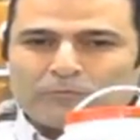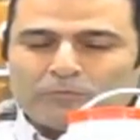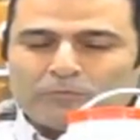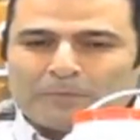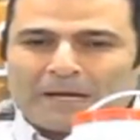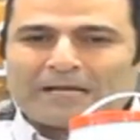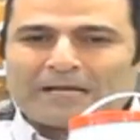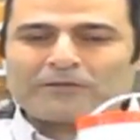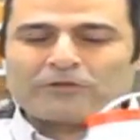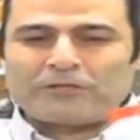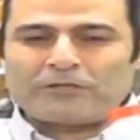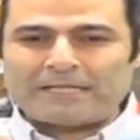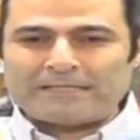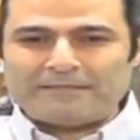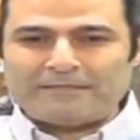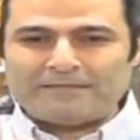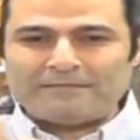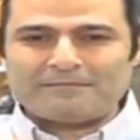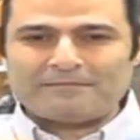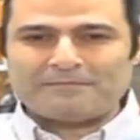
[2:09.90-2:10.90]
ومع
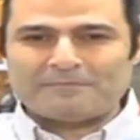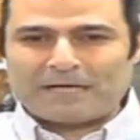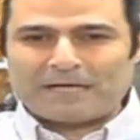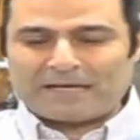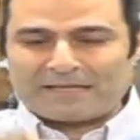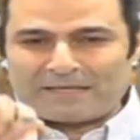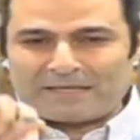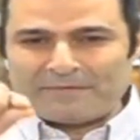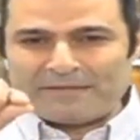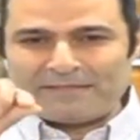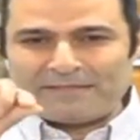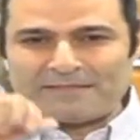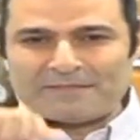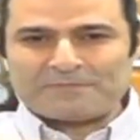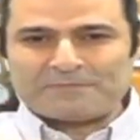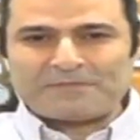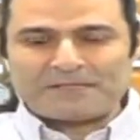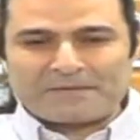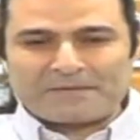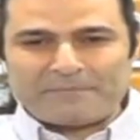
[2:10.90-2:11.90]
جرينادين مع كمان
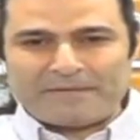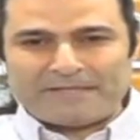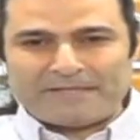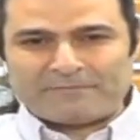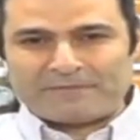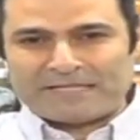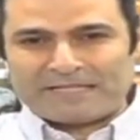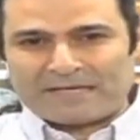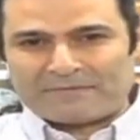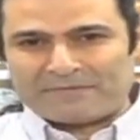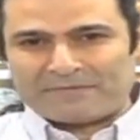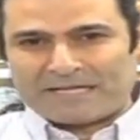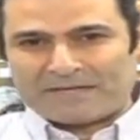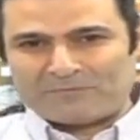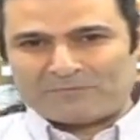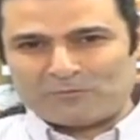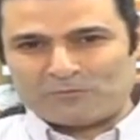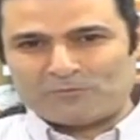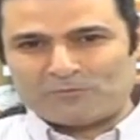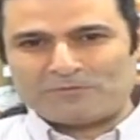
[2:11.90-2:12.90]
دبس الرمان
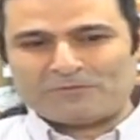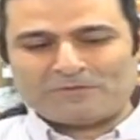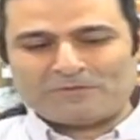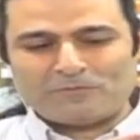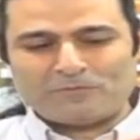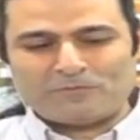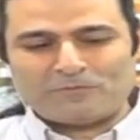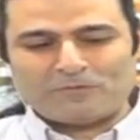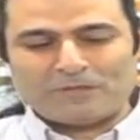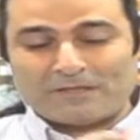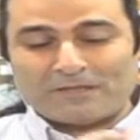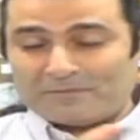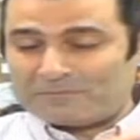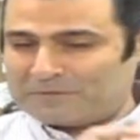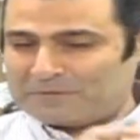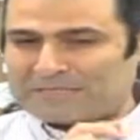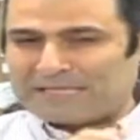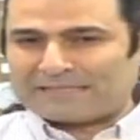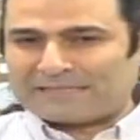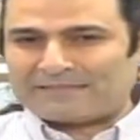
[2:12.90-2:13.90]
بيعملوه حلو آه،
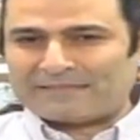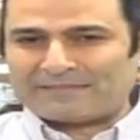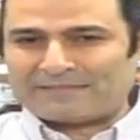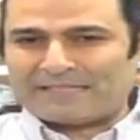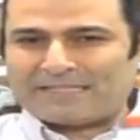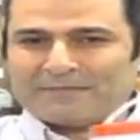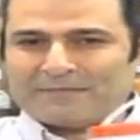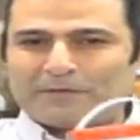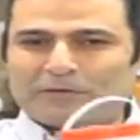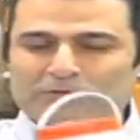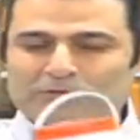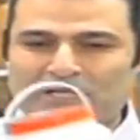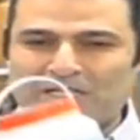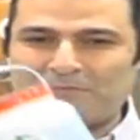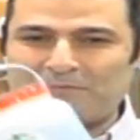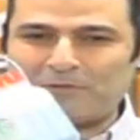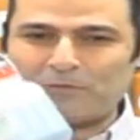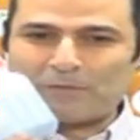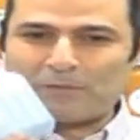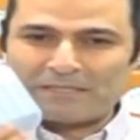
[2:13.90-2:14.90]
بيطلع كثير طيب او
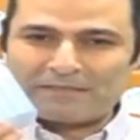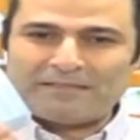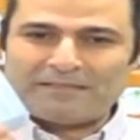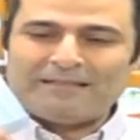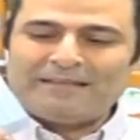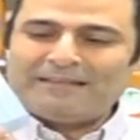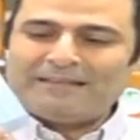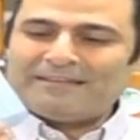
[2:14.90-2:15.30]
شراب الورد